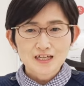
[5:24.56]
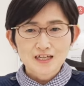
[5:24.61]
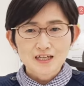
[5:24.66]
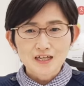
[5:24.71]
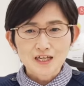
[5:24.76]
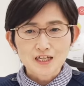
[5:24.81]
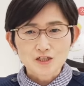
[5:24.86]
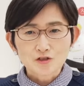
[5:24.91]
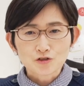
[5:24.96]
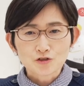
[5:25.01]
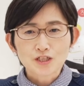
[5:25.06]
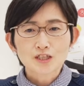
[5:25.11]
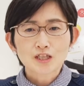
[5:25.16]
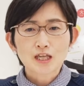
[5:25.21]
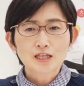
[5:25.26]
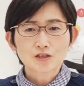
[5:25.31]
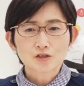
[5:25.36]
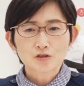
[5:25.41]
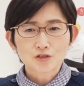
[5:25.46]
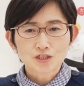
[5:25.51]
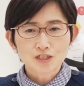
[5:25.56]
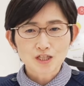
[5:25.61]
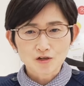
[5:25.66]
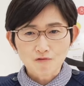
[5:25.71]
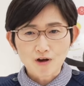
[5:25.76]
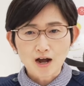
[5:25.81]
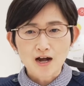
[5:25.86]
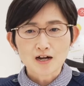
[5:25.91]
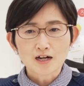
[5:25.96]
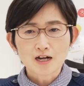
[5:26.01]
え注意点として
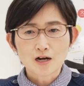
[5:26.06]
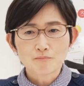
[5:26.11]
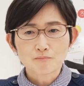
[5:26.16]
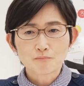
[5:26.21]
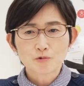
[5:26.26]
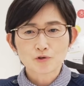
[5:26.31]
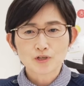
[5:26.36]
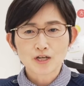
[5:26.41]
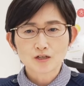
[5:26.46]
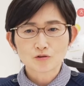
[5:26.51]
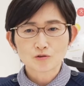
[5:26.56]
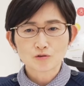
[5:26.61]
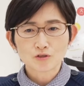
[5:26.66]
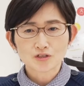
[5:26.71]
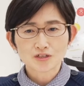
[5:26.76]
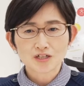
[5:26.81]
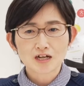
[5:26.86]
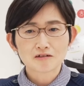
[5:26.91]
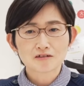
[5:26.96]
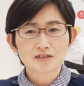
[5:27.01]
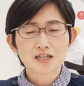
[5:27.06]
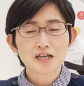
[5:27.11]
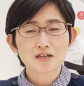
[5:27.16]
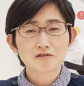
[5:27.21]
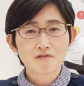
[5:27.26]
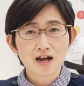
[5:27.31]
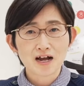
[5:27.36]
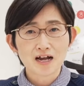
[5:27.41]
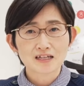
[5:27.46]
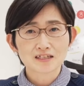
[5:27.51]
は漢方薬を使う
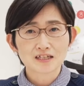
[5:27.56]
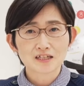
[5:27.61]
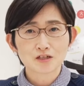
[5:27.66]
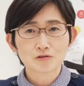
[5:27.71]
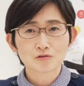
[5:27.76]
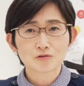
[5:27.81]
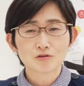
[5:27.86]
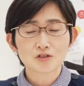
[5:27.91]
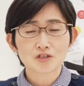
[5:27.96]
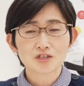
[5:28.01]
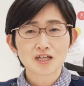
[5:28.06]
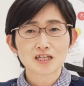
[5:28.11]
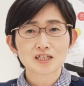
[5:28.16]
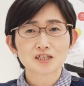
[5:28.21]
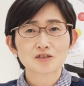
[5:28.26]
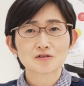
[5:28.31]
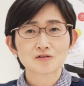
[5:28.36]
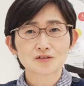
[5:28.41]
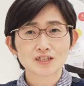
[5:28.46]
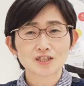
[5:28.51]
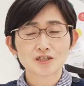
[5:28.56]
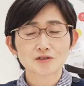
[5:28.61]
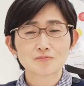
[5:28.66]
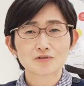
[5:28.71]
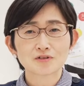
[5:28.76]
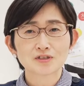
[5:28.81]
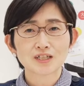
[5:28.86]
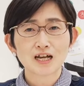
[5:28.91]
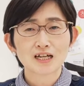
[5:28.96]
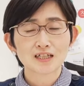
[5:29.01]
際は先ほどお伝えしたように自
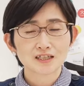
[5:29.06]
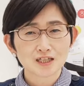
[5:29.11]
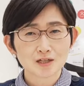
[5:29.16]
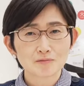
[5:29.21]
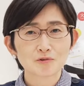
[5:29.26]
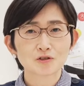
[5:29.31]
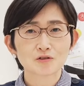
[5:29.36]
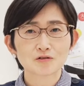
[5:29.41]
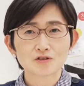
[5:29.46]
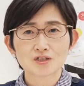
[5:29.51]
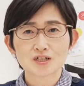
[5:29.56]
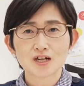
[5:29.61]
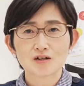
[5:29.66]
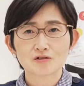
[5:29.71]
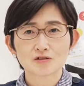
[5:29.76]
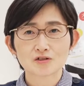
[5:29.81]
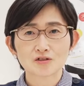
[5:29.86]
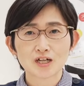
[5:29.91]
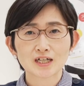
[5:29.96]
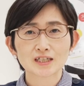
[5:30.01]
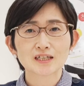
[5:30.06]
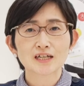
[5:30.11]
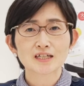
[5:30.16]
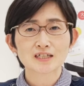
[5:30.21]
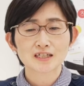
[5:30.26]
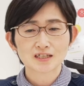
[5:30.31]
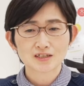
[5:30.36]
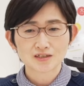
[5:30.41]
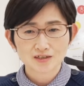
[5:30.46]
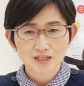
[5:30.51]
分に合ったものを使うことが大
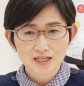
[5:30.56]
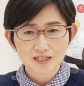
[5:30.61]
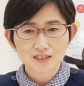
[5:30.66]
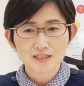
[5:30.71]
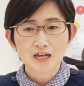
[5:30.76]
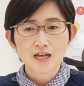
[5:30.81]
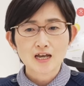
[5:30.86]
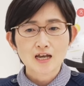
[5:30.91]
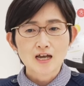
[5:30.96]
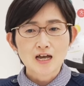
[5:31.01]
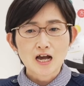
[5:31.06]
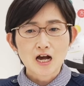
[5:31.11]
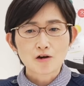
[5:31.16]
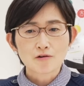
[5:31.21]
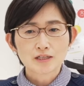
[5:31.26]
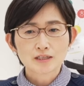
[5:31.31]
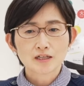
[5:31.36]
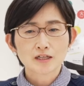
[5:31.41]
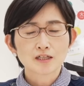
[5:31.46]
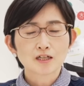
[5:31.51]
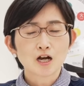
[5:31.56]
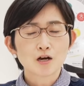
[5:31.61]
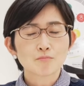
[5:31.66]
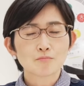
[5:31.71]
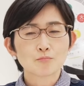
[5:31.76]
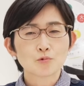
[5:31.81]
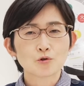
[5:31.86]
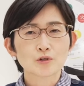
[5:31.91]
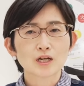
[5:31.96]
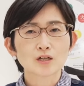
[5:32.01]
切です合わない漢
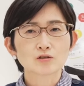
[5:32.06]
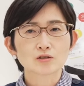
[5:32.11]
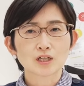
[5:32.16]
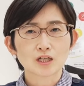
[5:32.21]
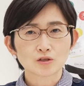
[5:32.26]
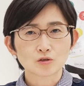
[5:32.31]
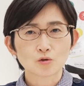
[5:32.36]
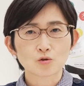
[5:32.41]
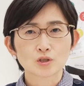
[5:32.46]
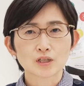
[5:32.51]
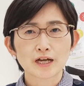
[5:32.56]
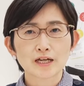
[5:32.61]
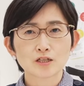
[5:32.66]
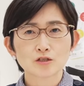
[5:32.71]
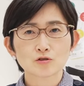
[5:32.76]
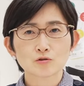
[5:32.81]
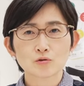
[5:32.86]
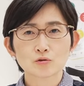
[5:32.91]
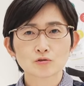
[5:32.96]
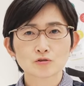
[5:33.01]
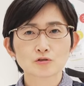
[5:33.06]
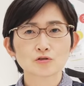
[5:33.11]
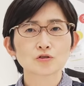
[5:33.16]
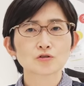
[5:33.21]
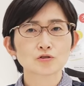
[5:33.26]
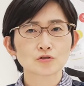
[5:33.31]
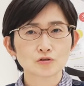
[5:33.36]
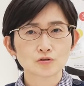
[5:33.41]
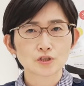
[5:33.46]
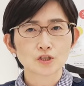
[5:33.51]
方薬だと体調を崩
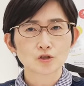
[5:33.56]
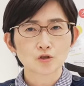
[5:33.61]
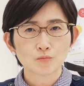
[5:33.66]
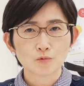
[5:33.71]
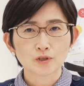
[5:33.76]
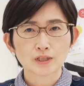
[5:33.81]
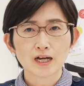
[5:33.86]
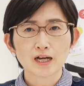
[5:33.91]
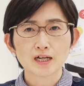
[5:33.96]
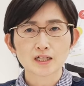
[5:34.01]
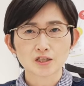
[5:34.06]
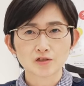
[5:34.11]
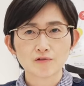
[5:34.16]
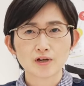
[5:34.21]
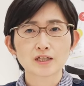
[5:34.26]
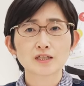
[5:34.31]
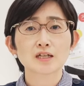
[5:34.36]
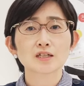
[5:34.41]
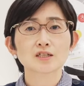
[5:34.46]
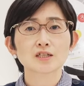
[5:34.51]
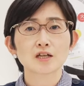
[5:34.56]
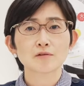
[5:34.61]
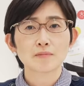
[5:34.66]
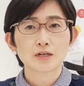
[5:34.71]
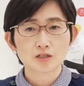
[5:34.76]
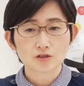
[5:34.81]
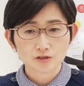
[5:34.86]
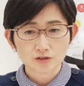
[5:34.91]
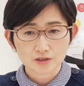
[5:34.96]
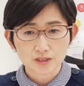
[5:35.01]
す人も中にはいらっしゃい
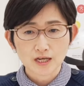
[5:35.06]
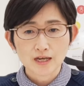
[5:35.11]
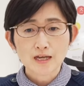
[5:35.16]
ます